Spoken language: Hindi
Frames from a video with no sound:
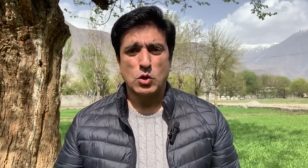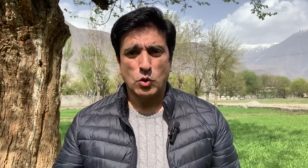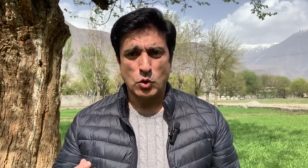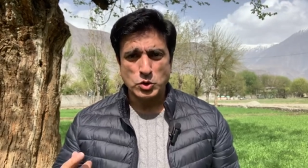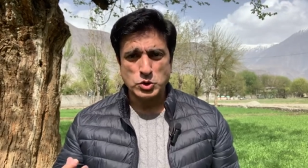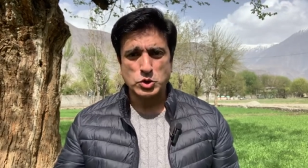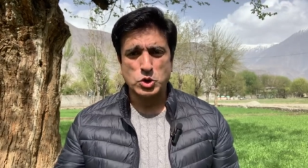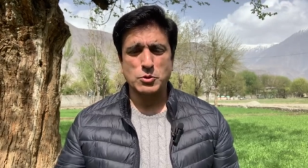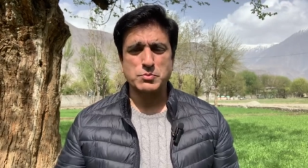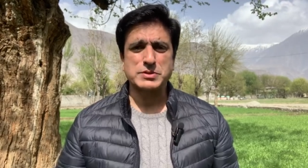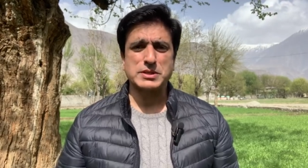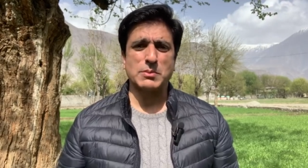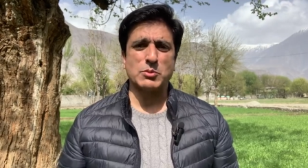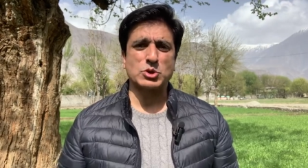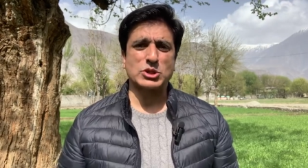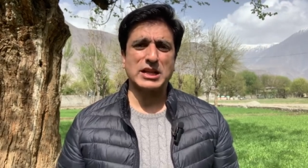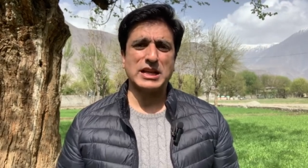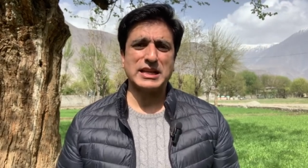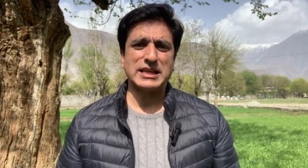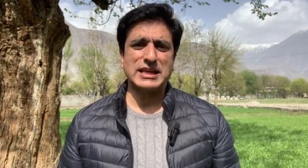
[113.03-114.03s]
उन ग्रुप से
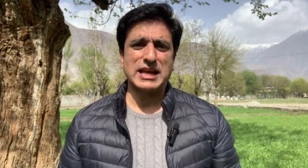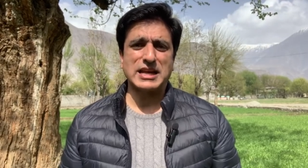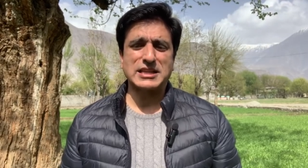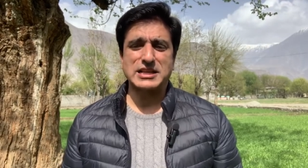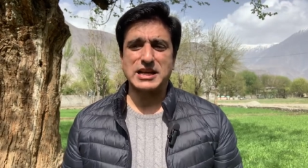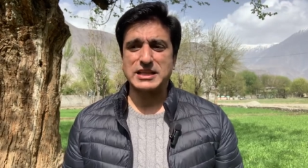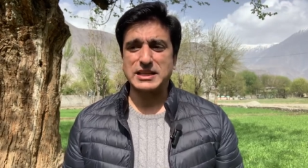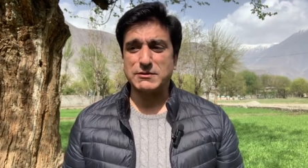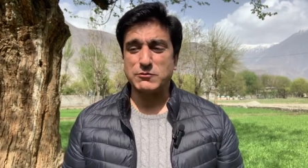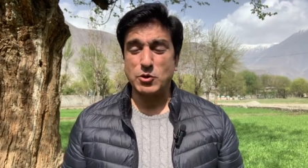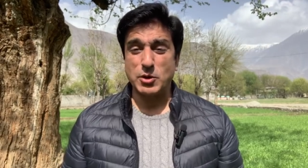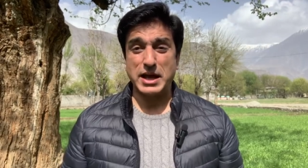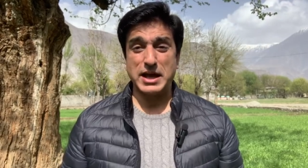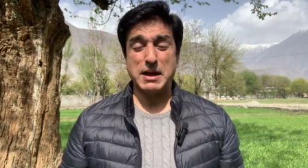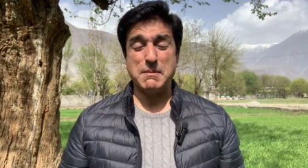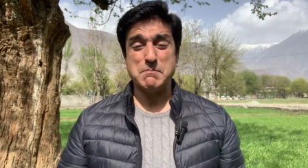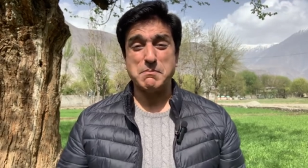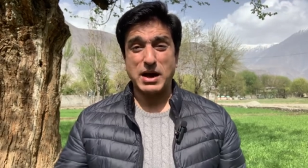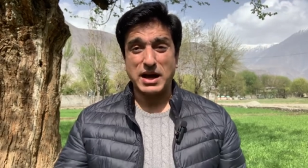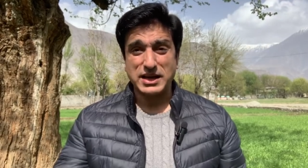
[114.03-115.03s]
मुतलिक क्या तरह है वो
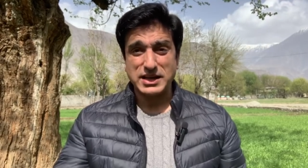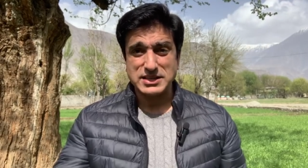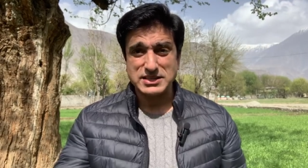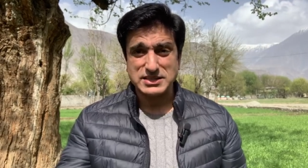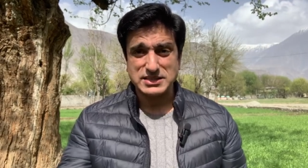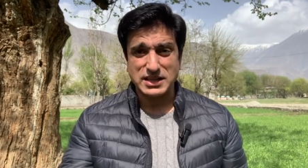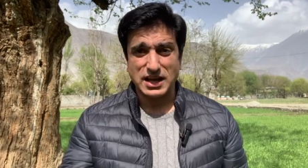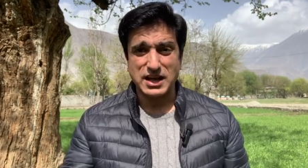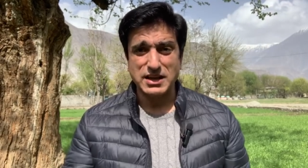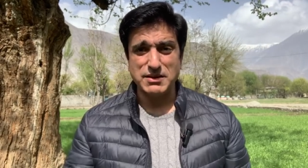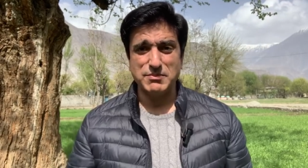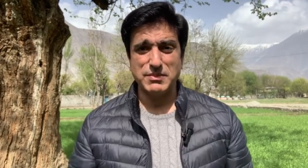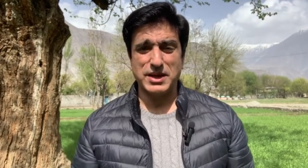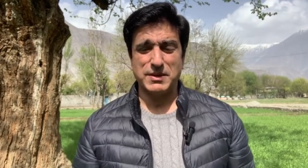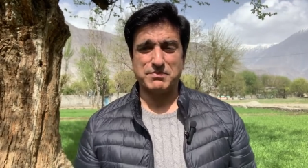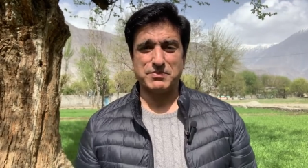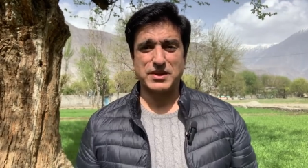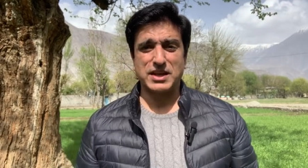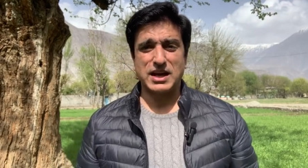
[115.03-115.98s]
है पाकिस्तान में